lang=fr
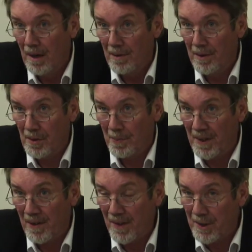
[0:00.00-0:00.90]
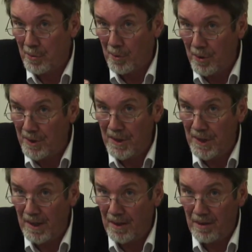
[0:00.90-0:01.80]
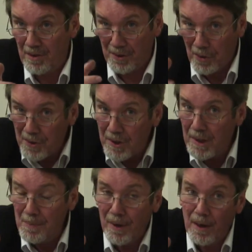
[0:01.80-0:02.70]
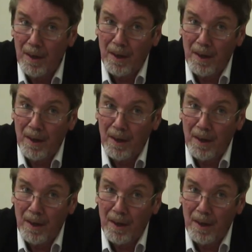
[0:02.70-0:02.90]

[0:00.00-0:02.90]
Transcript: des observations quotidiennes sensibles